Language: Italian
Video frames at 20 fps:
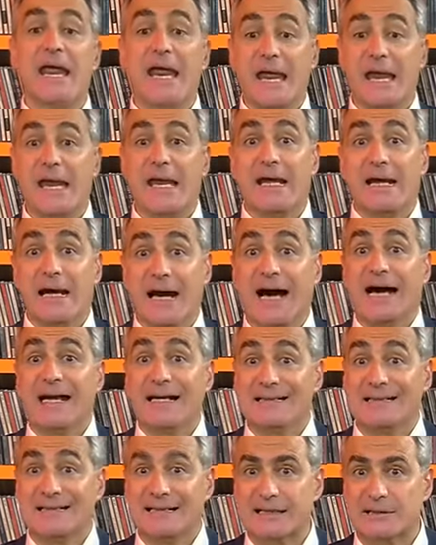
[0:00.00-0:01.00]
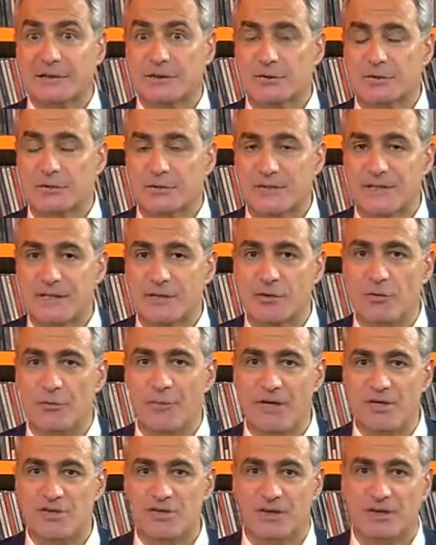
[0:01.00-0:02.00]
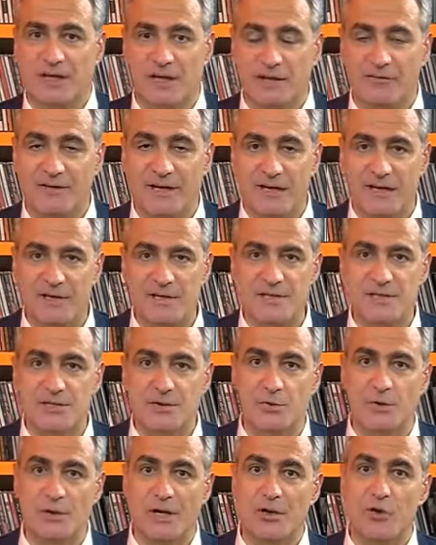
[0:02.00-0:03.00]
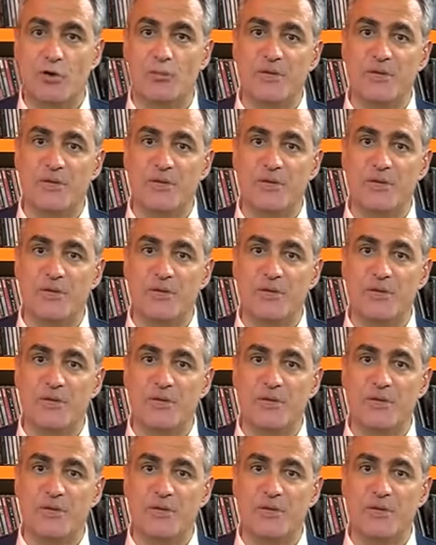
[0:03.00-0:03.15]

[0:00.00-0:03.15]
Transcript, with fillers: e altra cosa, comincia ad arrivare il sole,